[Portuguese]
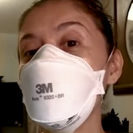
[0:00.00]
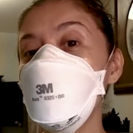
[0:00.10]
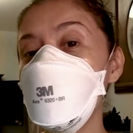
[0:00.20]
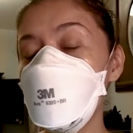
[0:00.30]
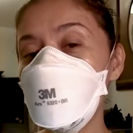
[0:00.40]

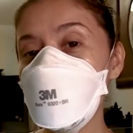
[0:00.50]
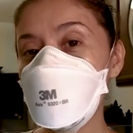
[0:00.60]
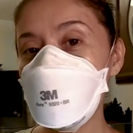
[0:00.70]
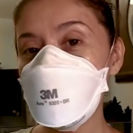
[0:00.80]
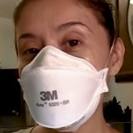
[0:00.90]
vemos
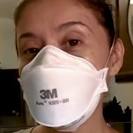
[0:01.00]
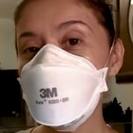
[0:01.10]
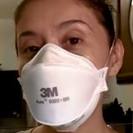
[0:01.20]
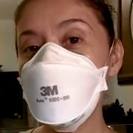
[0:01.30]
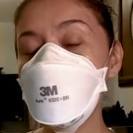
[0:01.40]
nesta
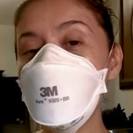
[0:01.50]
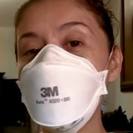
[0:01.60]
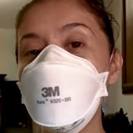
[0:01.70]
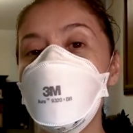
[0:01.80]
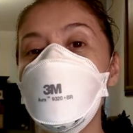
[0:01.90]
sala
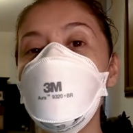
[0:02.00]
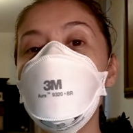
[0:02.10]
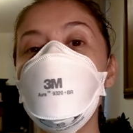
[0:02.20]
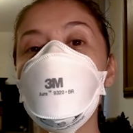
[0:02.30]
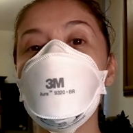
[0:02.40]

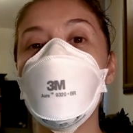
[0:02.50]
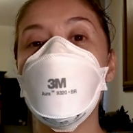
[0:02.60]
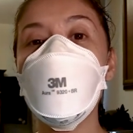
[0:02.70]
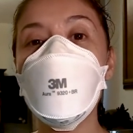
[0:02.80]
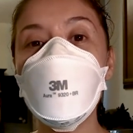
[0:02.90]
livros
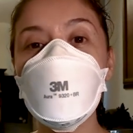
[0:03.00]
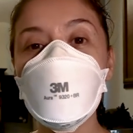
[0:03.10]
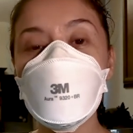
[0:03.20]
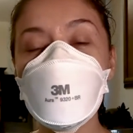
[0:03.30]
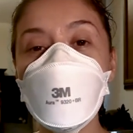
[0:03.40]

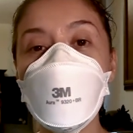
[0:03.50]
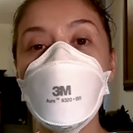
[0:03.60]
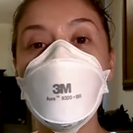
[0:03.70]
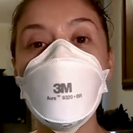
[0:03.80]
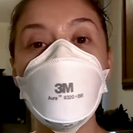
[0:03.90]
raros,
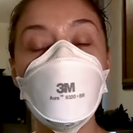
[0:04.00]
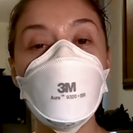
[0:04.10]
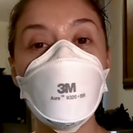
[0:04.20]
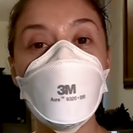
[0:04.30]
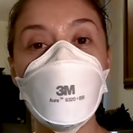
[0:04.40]

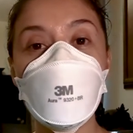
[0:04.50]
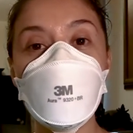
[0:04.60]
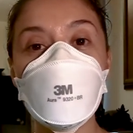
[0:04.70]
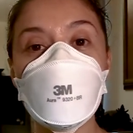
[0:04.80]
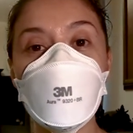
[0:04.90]
entre
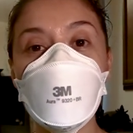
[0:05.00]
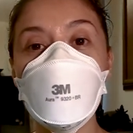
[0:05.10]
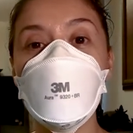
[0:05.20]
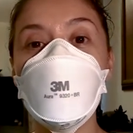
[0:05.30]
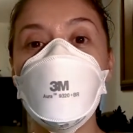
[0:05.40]
eles
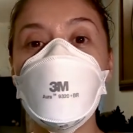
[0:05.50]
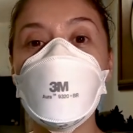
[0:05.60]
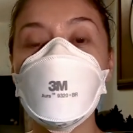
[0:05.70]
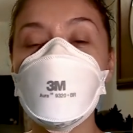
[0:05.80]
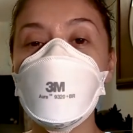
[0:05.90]

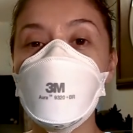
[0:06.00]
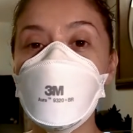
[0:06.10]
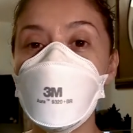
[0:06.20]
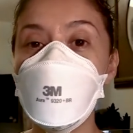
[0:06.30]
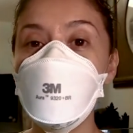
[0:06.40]
uma
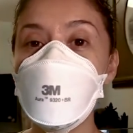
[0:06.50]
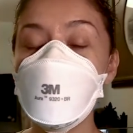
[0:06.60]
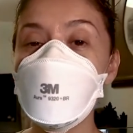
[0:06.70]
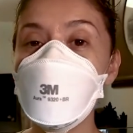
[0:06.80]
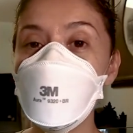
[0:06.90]
segunda
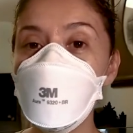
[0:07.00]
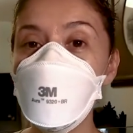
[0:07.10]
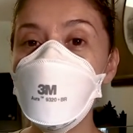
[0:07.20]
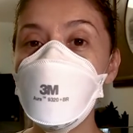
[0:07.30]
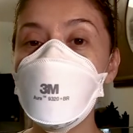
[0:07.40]
reimpressão
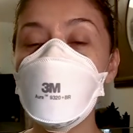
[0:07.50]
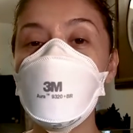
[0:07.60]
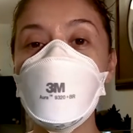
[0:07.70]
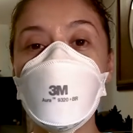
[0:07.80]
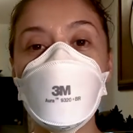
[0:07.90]
da
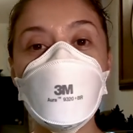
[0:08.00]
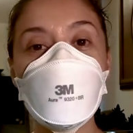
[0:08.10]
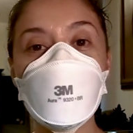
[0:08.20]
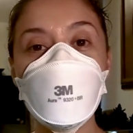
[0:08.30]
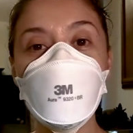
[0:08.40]
primeira
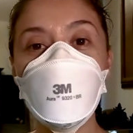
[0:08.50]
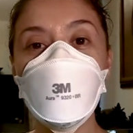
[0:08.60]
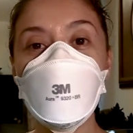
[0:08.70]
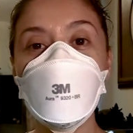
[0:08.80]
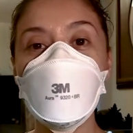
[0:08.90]
edição
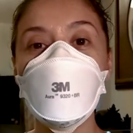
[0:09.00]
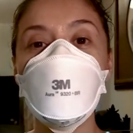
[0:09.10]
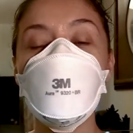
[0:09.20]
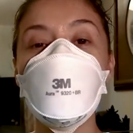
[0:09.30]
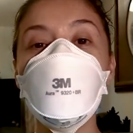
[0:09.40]

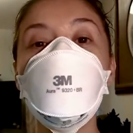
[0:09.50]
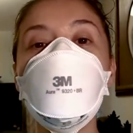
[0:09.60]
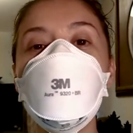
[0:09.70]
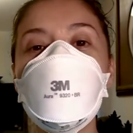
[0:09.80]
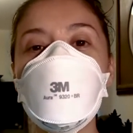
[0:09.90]
de
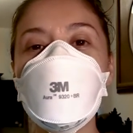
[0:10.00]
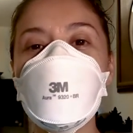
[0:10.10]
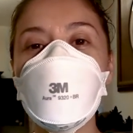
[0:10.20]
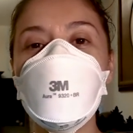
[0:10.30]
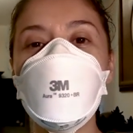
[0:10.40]

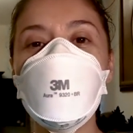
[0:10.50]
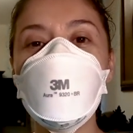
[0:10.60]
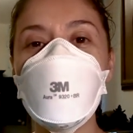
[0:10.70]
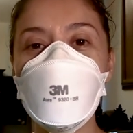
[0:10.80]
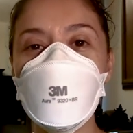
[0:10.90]
Ulisses, de
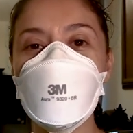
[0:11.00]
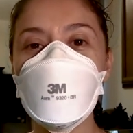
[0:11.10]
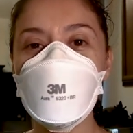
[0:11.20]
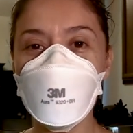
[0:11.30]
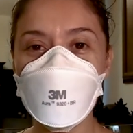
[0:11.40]
James
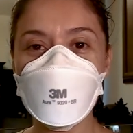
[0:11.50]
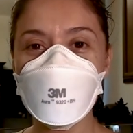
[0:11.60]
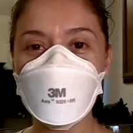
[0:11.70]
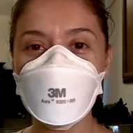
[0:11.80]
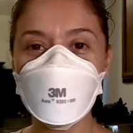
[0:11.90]
Joyce.